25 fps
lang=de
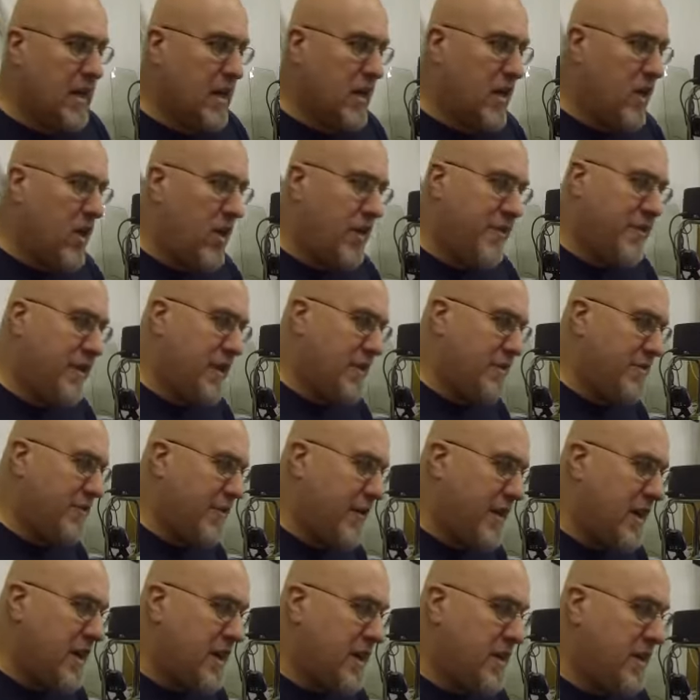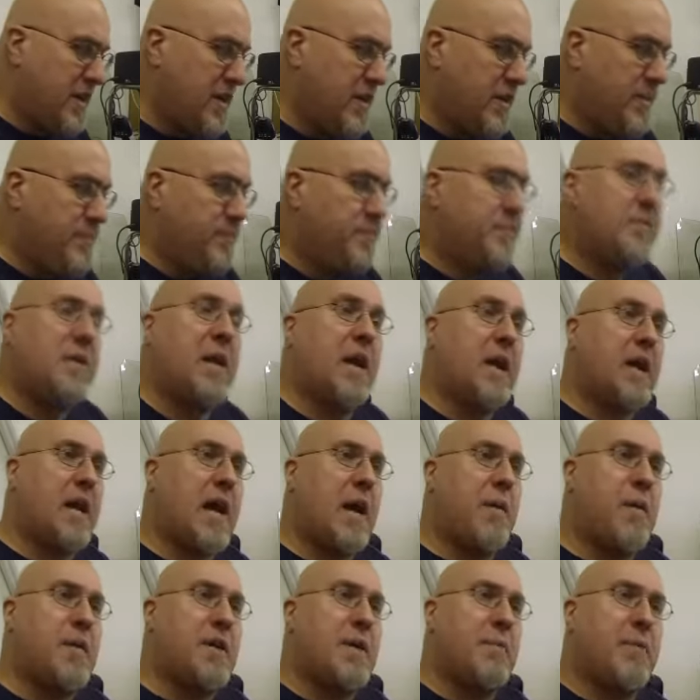Auf jeden Fall ähm,
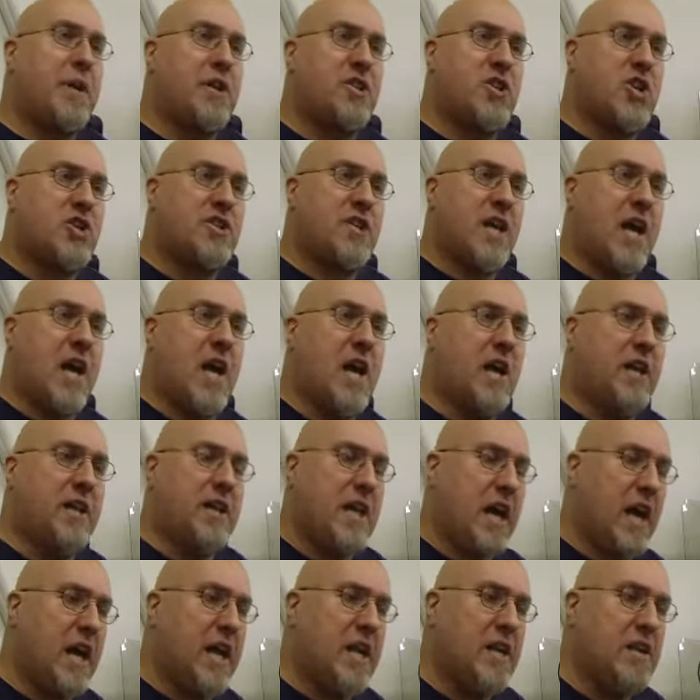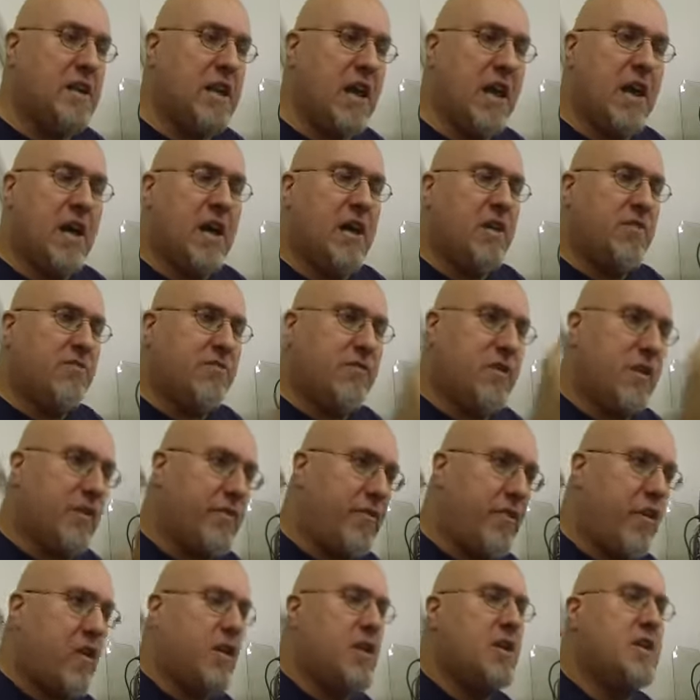kann man da praktisch sagen, nein, wir
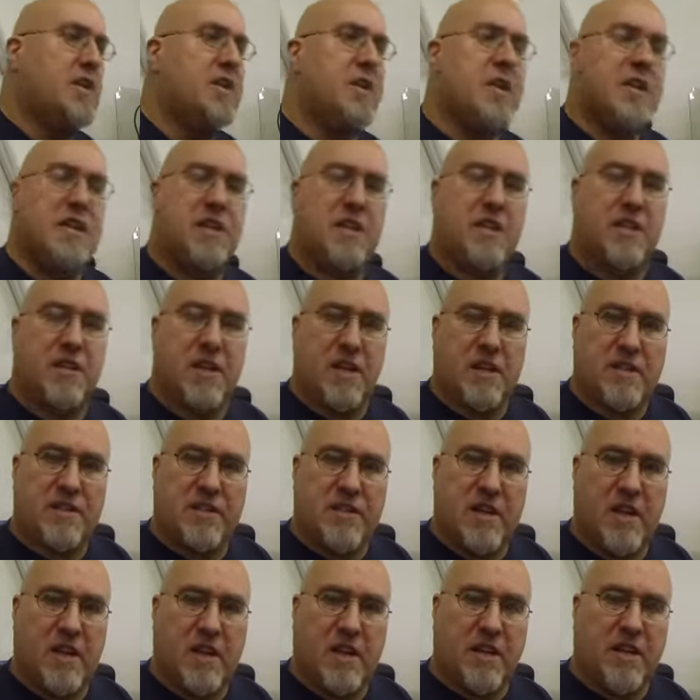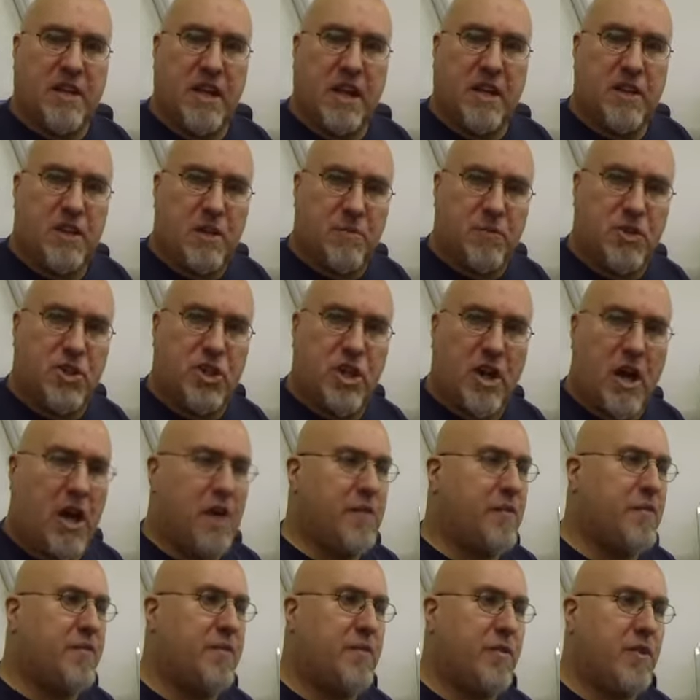wollen nicht, dass der Gegner
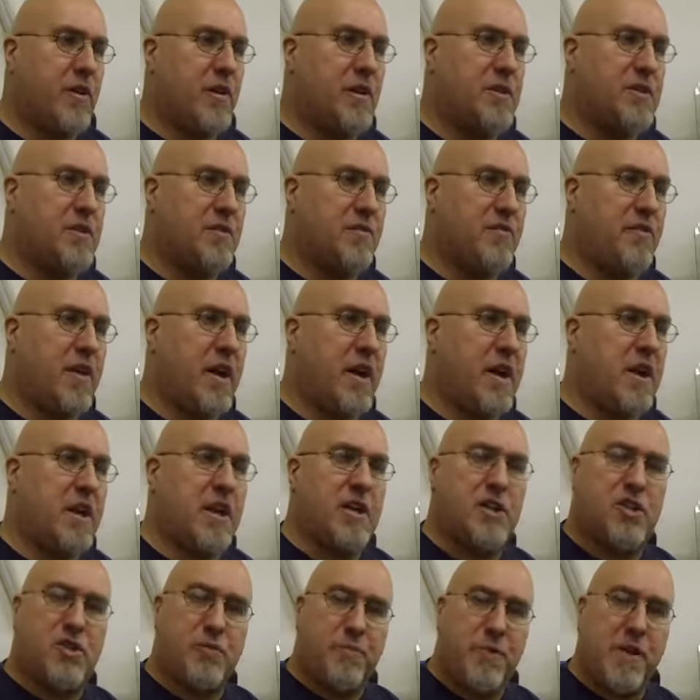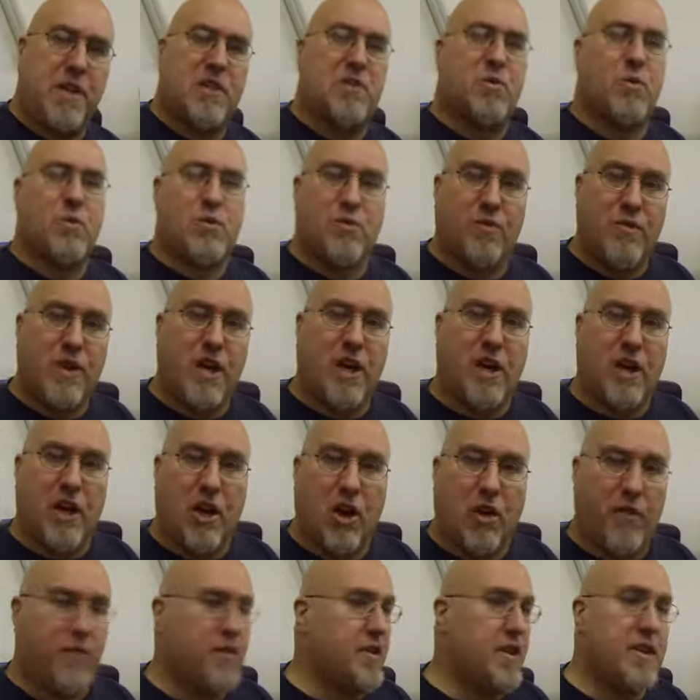bestraft wird, weil der Spielzug, so wie er
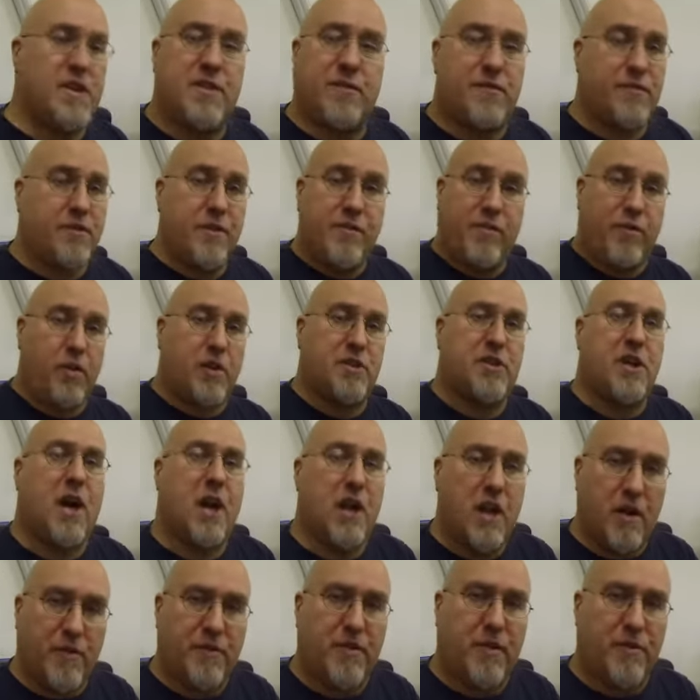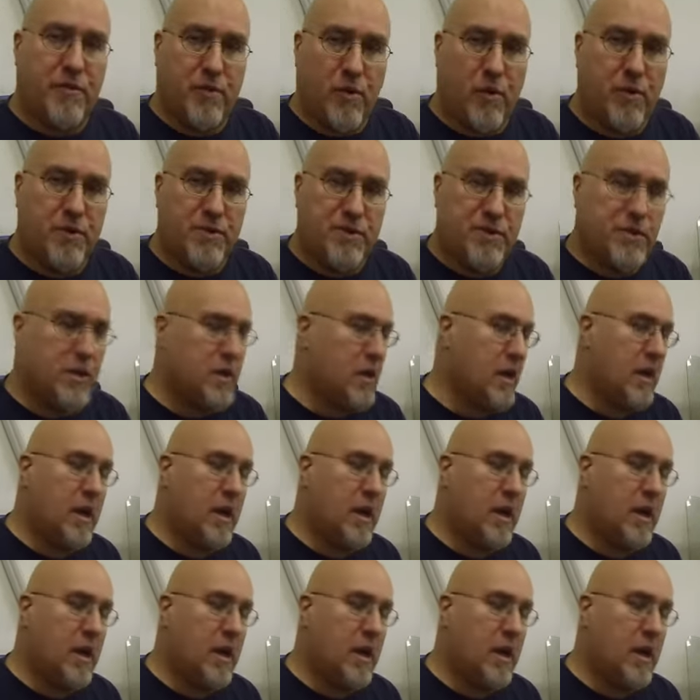gelaufen ist, viel vorteilhafter für uns.